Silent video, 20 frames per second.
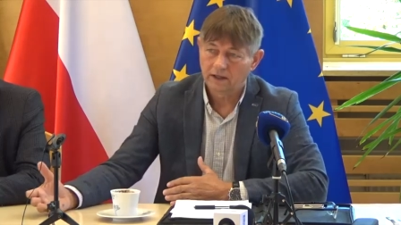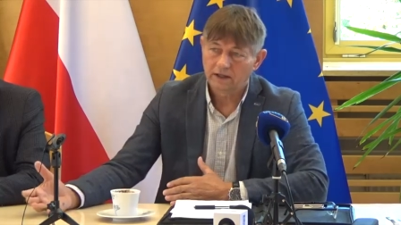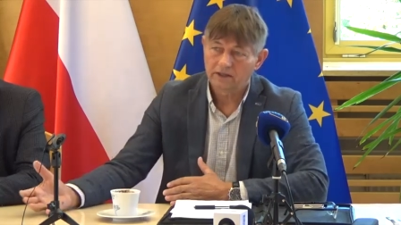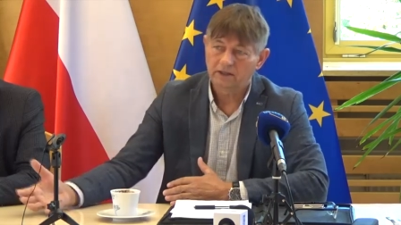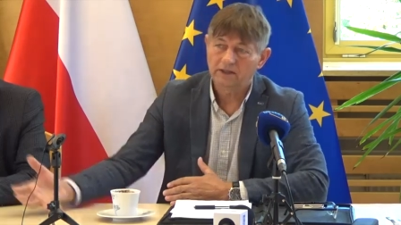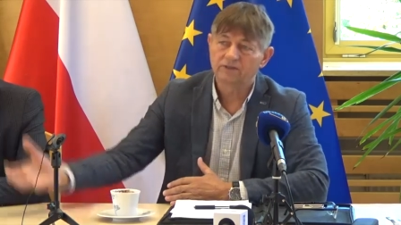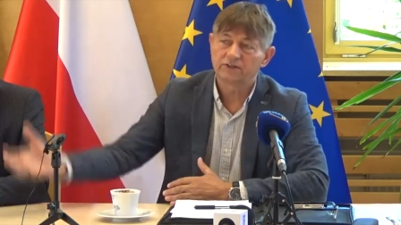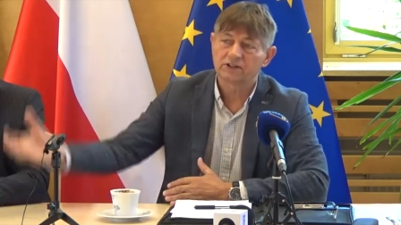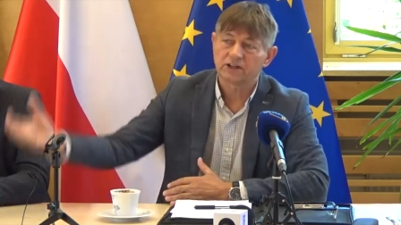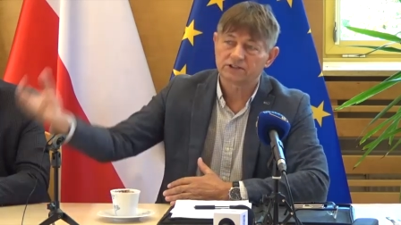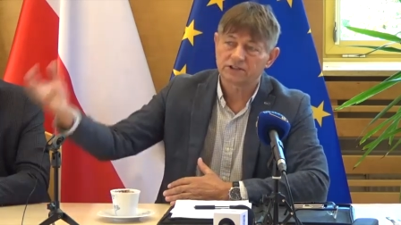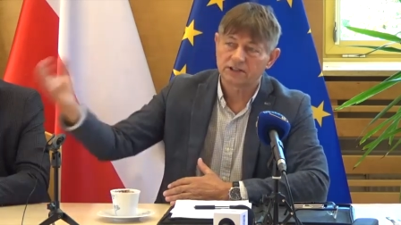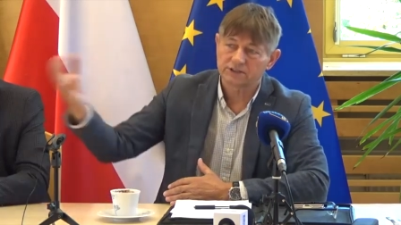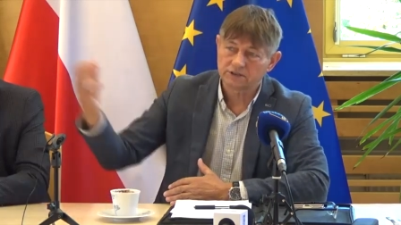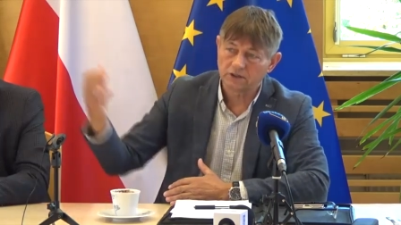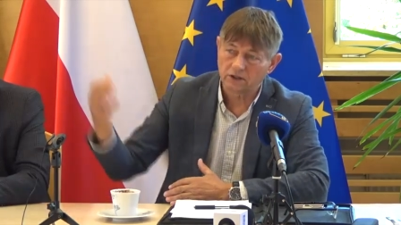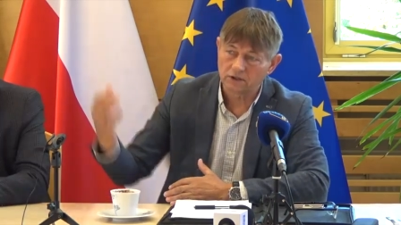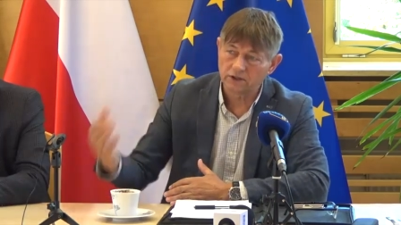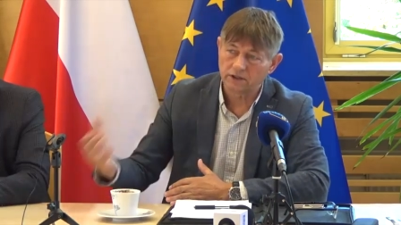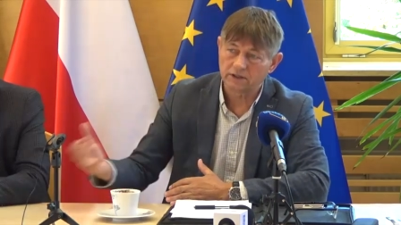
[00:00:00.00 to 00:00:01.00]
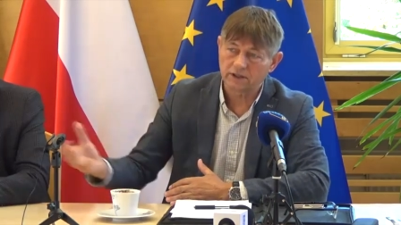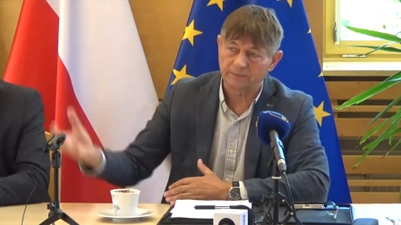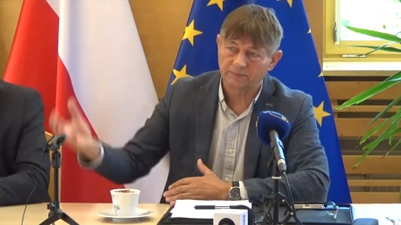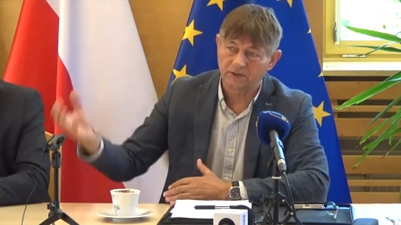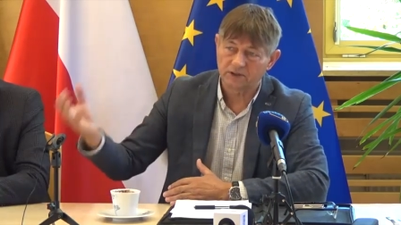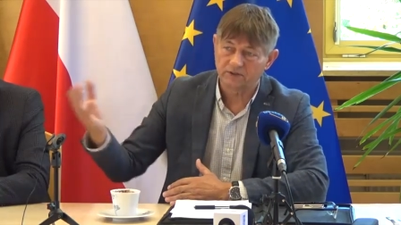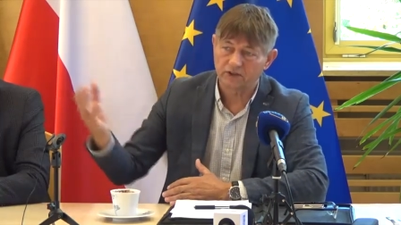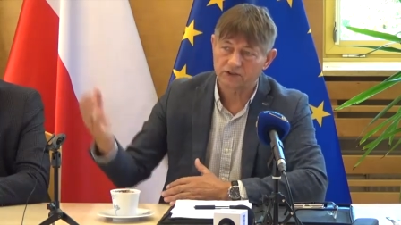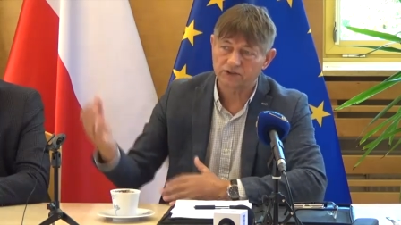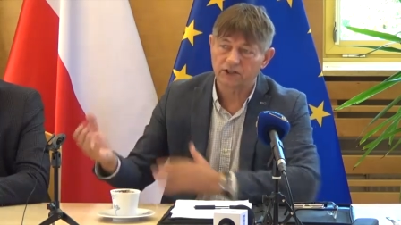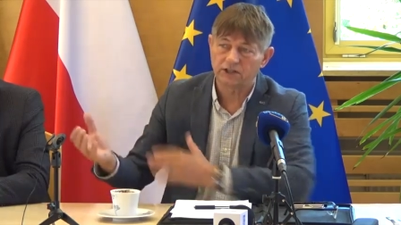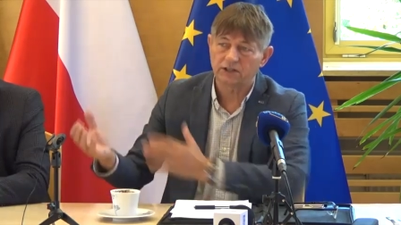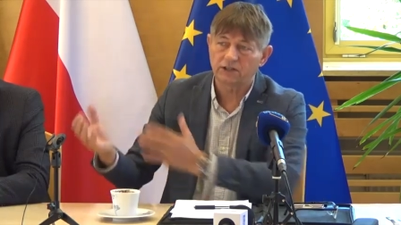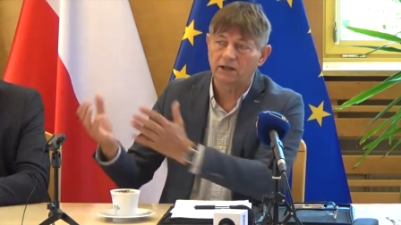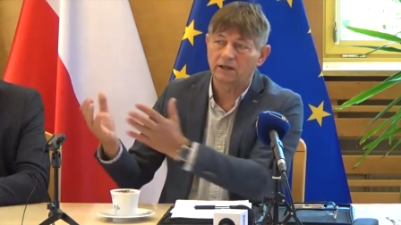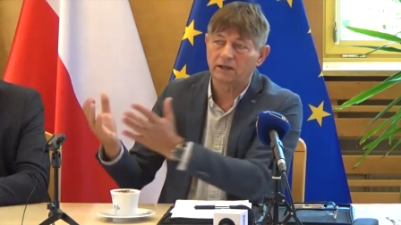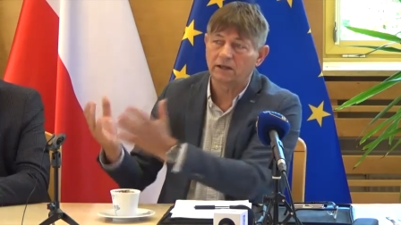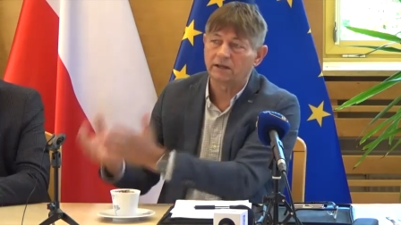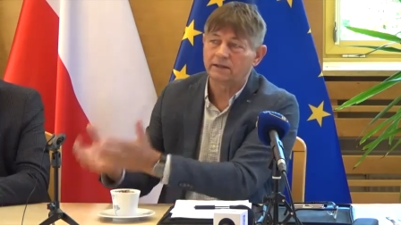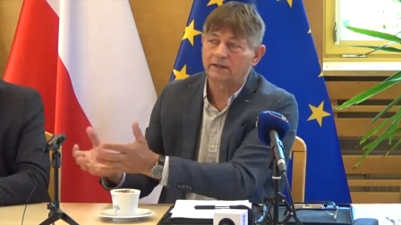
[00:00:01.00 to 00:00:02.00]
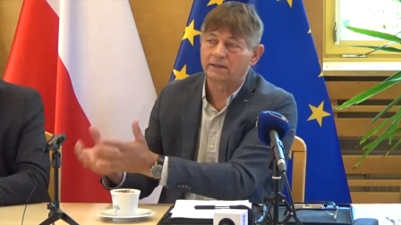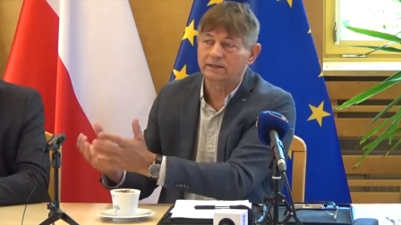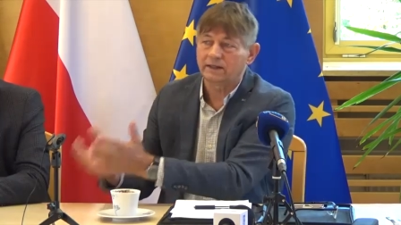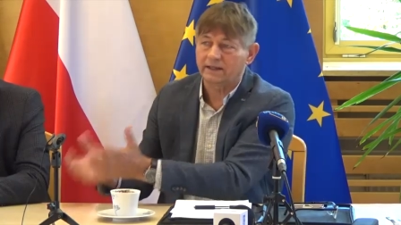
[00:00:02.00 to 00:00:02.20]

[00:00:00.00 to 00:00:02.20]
nie wyraża zgody na podwieszenie e,